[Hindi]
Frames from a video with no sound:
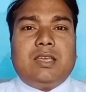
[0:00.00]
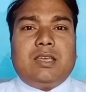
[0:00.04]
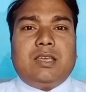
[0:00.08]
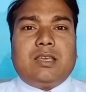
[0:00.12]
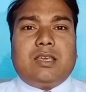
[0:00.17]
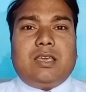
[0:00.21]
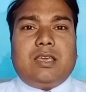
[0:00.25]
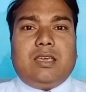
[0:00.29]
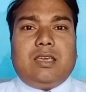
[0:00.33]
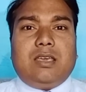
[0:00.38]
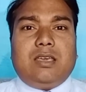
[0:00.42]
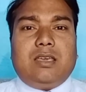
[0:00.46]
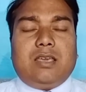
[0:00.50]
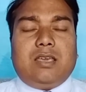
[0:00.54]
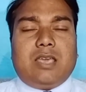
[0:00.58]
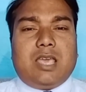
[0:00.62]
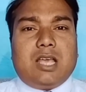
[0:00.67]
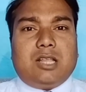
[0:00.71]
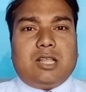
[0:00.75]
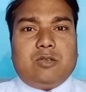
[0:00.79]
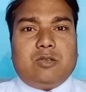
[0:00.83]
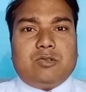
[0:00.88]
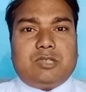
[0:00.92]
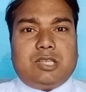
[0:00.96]
कि
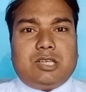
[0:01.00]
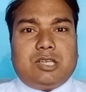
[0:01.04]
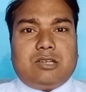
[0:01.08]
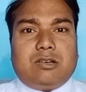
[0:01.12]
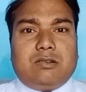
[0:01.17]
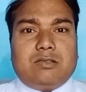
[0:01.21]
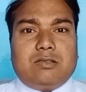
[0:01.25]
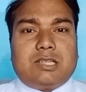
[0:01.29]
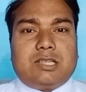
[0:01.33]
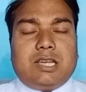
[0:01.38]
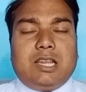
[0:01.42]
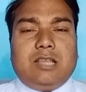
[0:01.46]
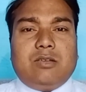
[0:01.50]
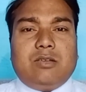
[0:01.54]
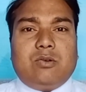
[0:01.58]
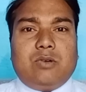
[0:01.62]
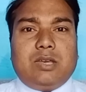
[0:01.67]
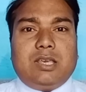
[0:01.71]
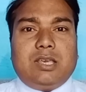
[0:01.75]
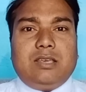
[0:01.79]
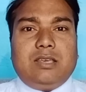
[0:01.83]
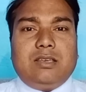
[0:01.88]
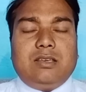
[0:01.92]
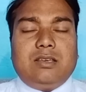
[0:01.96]
एक दिवसीय काउंसलिंग
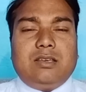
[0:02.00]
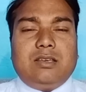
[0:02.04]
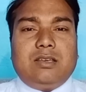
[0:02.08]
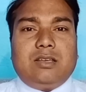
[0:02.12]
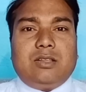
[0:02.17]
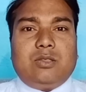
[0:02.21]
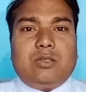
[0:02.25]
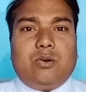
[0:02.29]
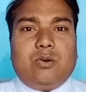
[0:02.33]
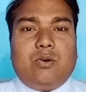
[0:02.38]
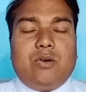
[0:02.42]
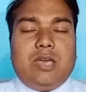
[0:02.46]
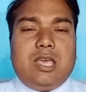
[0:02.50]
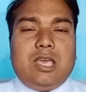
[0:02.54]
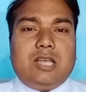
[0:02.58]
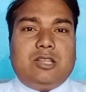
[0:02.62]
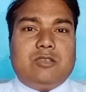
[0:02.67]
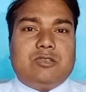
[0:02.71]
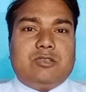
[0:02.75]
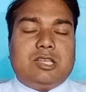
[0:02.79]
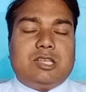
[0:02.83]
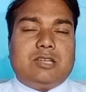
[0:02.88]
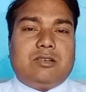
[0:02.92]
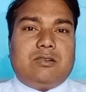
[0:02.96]
होगी तो एक
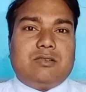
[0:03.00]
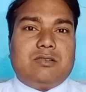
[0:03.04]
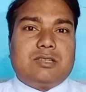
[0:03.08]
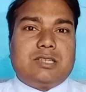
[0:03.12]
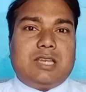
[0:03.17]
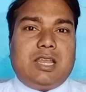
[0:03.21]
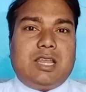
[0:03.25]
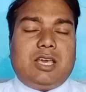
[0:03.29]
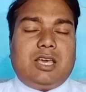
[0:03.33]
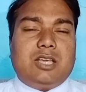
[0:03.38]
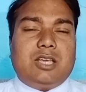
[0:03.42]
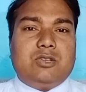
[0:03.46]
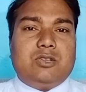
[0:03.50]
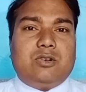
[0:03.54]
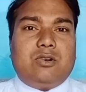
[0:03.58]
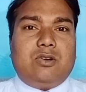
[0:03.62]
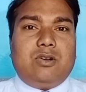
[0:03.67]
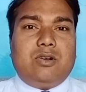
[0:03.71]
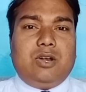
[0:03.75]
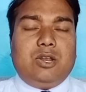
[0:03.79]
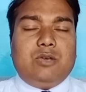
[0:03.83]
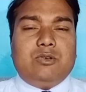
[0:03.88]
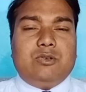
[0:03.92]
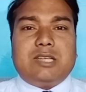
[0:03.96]
दिवसीय काउंसलिंग की जो
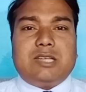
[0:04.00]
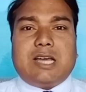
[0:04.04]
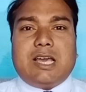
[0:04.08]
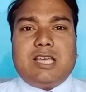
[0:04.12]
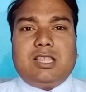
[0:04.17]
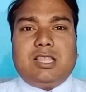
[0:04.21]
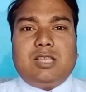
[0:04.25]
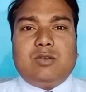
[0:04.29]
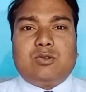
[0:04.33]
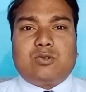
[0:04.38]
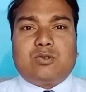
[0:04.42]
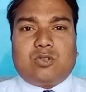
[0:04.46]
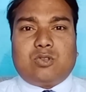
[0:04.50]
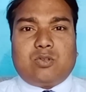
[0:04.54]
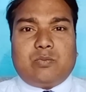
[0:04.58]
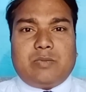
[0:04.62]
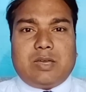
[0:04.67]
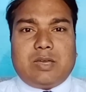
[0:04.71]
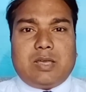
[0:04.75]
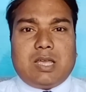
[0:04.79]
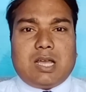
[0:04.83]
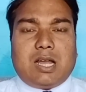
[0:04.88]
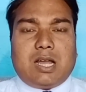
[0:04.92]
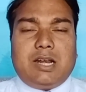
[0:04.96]
न्यूज आई थी उसको तो
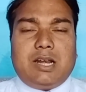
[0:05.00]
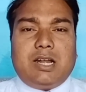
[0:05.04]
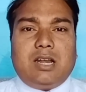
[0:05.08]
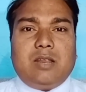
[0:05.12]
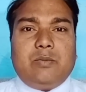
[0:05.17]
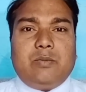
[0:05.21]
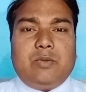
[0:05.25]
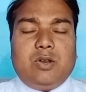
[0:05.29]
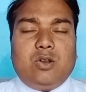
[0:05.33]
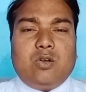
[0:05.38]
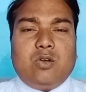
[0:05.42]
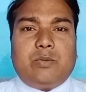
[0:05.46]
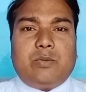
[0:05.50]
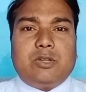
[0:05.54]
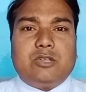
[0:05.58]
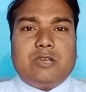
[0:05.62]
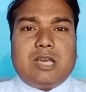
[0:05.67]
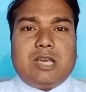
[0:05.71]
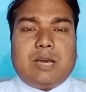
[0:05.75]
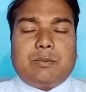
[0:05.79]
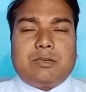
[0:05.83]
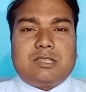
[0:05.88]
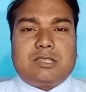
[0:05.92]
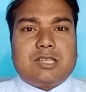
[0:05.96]
मैं ऑलरेडी वीडियो पर जो
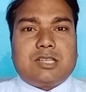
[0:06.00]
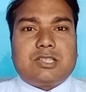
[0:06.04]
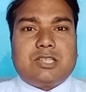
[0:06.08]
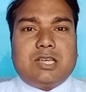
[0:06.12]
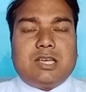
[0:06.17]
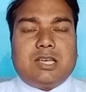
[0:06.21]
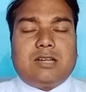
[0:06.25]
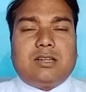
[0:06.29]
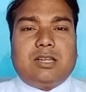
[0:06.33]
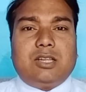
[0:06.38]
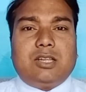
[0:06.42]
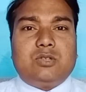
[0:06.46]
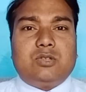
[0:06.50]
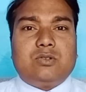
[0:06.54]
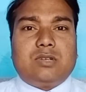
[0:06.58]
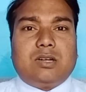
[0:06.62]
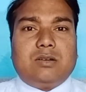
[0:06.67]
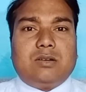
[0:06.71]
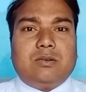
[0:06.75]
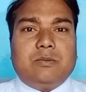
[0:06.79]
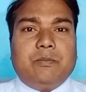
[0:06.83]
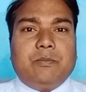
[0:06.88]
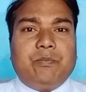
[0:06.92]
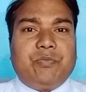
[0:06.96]
है आपके साथ शेयर कर चुका
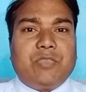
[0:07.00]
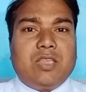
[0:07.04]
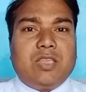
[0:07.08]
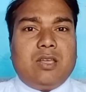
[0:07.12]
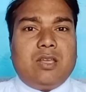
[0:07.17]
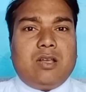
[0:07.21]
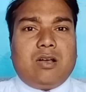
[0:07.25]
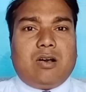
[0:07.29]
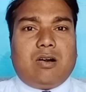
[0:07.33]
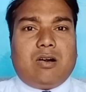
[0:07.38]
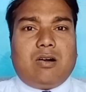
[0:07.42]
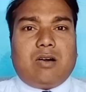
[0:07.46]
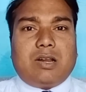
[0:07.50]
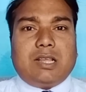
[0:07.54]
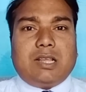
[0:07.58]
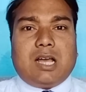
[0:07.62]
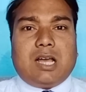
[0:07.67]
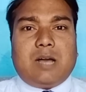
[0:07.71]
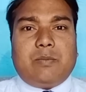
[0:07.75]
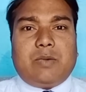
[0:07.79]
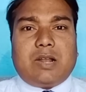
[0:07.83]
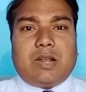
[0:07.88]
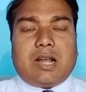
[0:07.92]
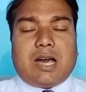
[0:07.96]
हूँ और
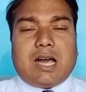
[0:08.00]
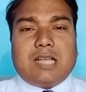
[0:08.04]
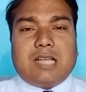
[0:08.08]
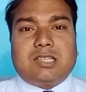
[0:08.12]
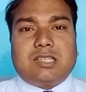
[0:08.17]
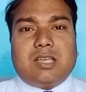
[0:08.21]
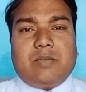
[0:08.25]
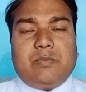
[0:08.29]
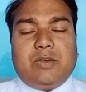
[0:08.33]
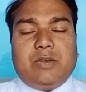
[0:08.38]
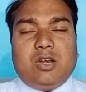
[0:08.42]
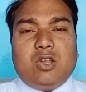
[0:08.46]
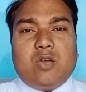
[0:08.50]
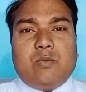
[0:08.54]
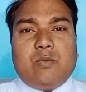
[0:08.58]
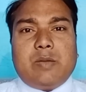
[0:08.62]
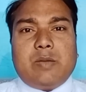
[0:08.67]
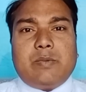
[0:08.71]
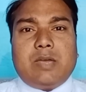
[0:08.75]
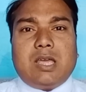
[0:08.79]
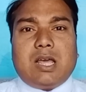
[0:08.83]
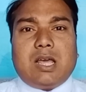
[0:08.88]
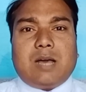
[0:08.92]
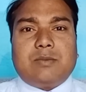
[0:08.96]
यहाँ पर आज के वीडियो में
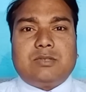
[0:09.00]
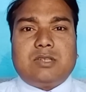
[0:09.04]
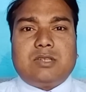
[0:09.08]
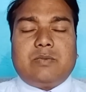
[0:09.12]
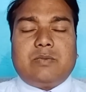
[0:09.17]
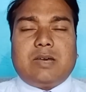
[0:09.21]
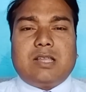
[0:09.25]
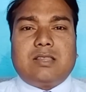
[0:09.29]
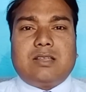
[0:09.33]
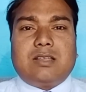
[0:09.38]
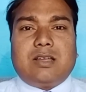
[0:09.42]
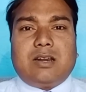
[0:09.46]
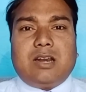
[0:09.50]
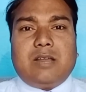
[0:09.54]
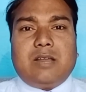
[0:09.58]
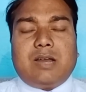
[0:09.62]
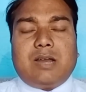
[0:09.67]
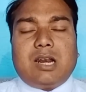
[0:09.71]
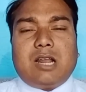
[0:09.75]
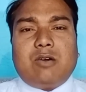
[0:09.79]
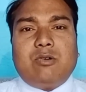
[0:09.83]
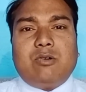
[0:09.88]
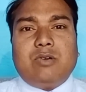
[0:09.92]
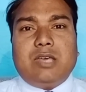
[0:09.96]
मैं आपसे बात करने
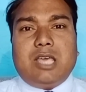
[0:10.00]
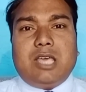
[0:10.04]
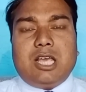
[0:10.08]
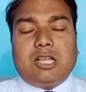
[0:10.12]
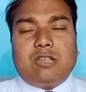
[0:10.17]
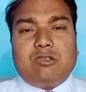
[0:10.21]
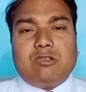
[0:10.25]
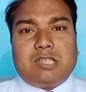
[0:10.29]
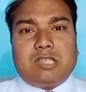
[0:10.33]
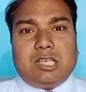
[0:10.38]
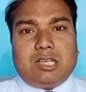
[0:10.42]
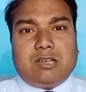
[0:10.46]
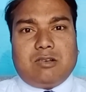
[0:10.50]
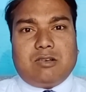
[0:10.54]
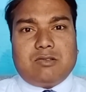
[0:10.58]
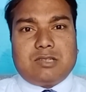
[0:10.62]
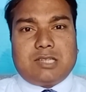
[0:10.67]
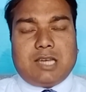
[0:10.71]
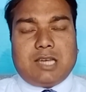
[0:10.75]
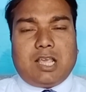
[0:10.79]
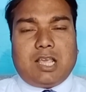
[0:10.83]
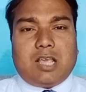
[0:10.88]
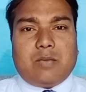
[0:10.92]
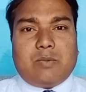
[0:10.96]
वाला हूँ एक दिवसीय
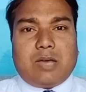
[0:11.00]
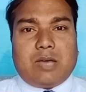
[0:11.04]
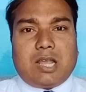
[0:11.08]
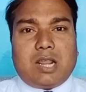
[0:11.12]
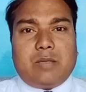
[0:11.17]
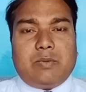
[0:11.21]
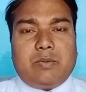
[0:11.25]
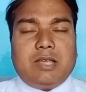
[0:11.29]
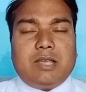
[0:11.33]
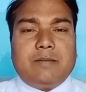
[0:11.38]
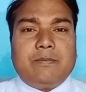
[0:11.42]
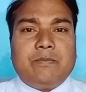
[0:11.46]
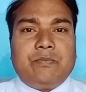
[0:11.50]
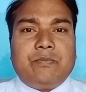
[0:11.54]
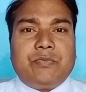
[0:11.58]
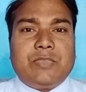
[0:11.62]
काउंसलिंग के बारे में